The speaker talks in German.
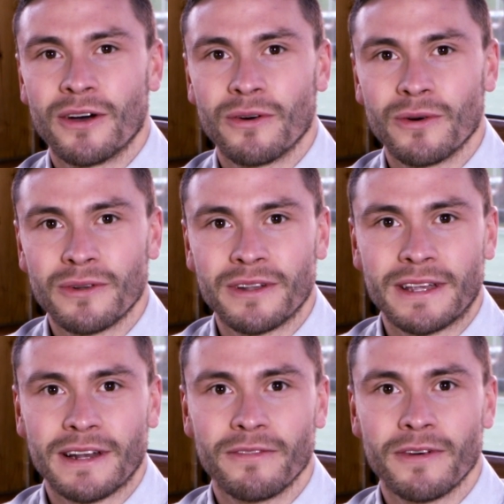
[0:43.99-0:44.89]
Und
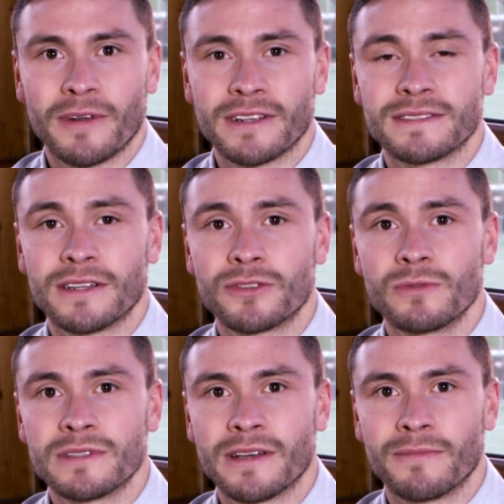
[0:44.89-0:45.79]
ich glaube, wenn man das in der
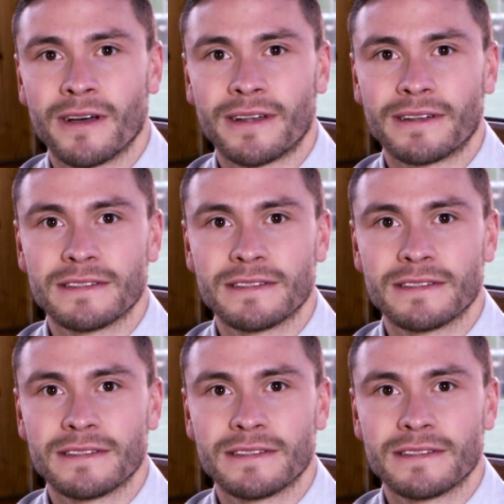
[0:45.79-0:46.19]
Schulzeit macht,